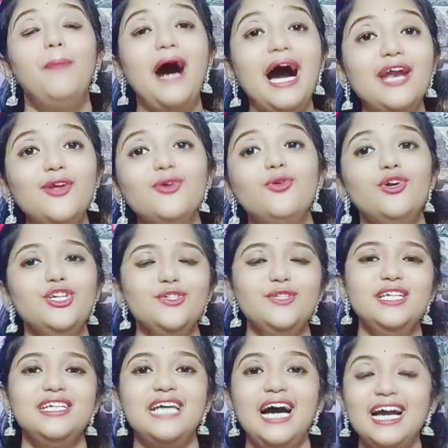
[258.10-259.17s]
ভালো করে যদি
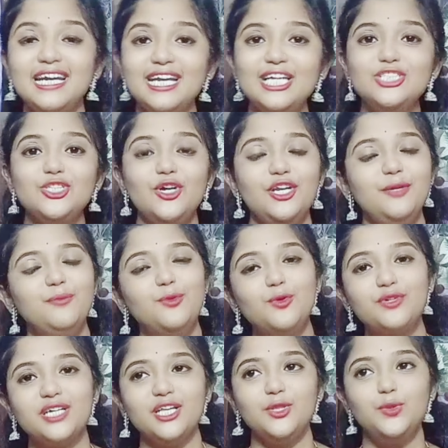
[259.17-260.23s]
ঠান্ডা জলে
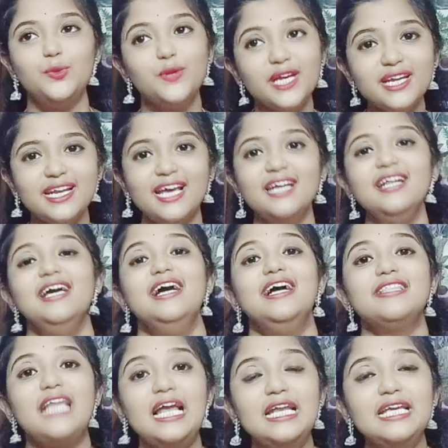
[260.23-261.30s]
মুখটা ধুয়ে নেন
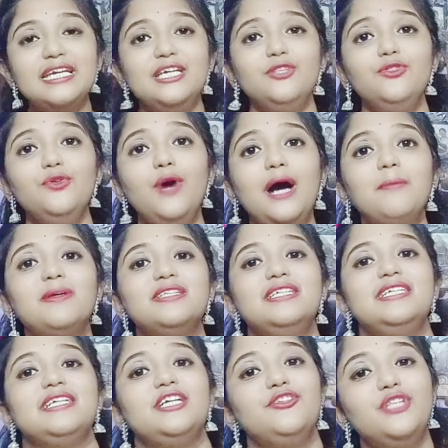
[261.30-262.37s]
তাহলে কিন্তু আমাদের
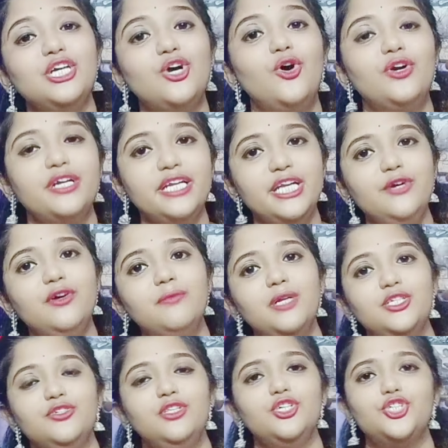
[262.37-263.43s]
এটা যদি কন্টিনিউ আমরা
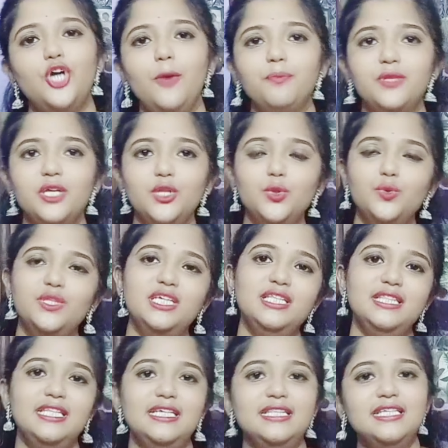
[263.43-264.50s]
যদি সপ্তাহে দুদিন
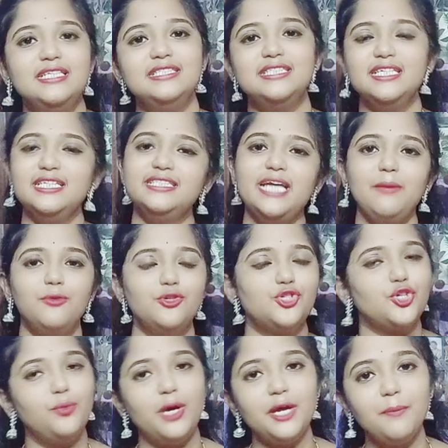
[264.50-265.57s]
তিন দিন যেই যেমন
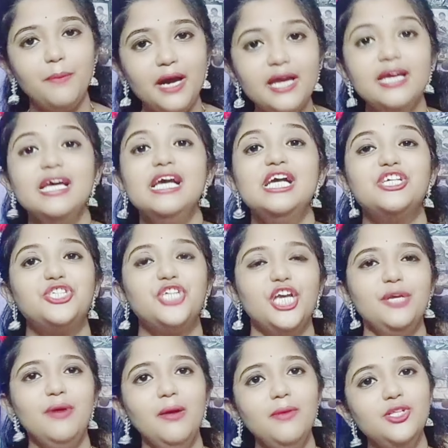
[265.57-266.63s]
সময় পাই
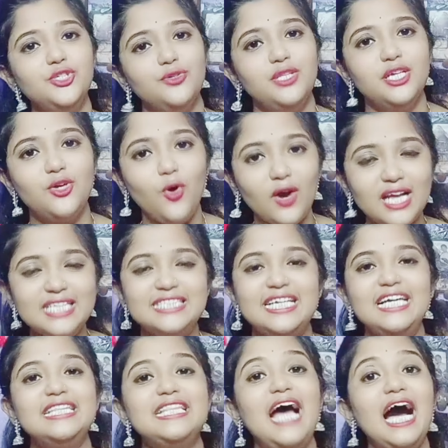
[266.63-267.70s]
সেইভাবে যদি করা
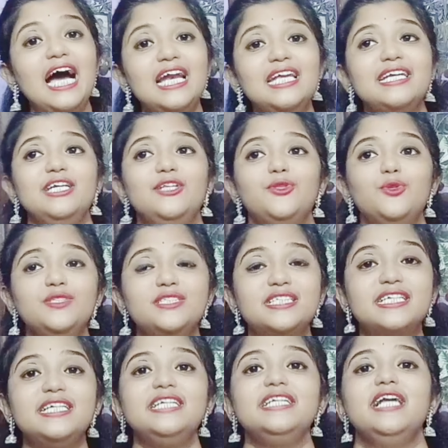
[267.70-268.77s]
যায় তাহলে কিন্তু
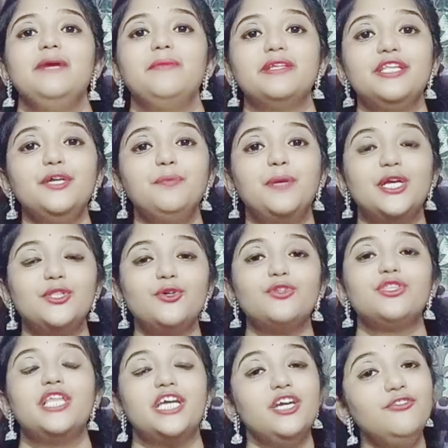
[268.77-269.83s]
স্কিন আমাদের ভেতর
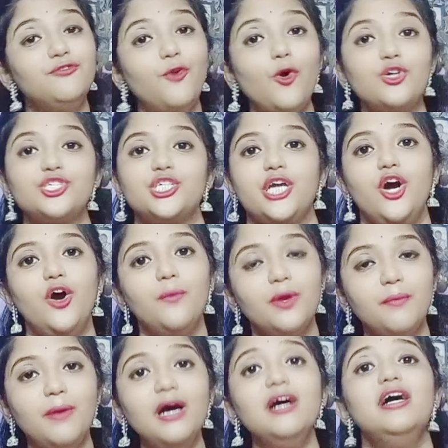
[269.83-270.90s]
থেকে ফর্সা হবে
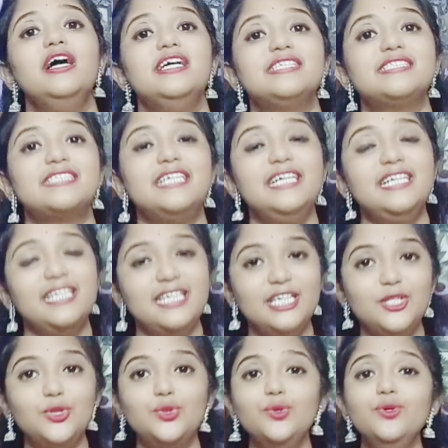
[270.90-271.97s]
বা স্কিন
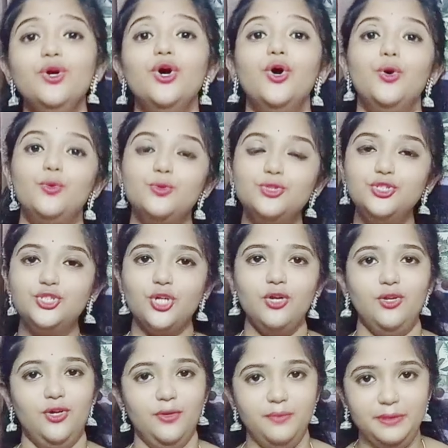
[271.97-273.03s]
কিন্তু উজ্জ্বল
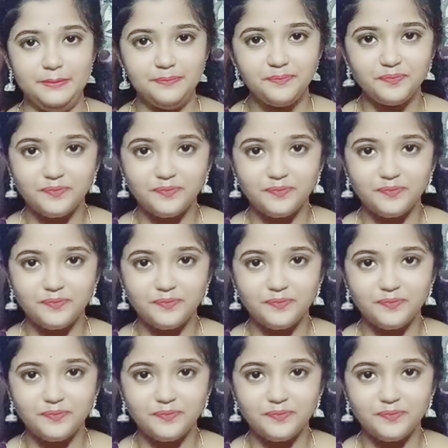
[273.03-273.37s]
হবে